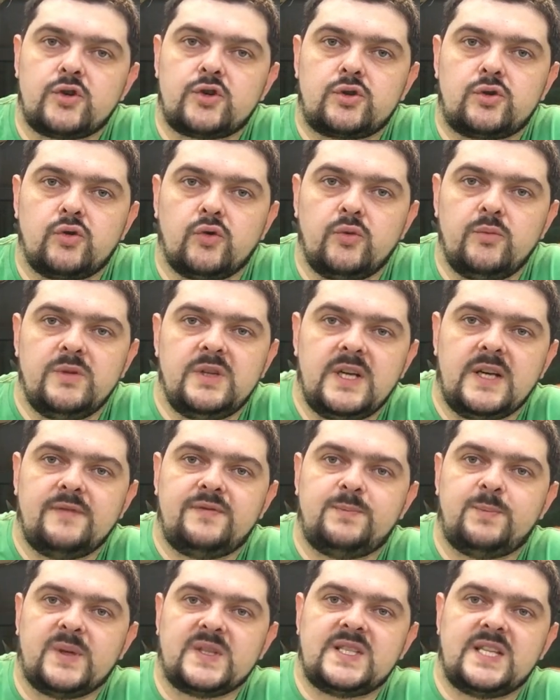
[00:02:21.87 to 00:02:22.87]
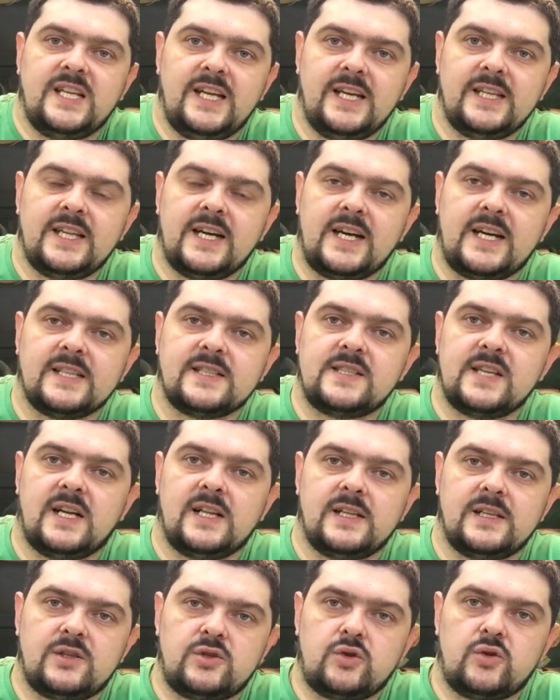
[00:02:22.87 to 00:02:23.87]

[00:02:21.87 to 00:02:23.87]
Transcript: что у меня постоянно казалось,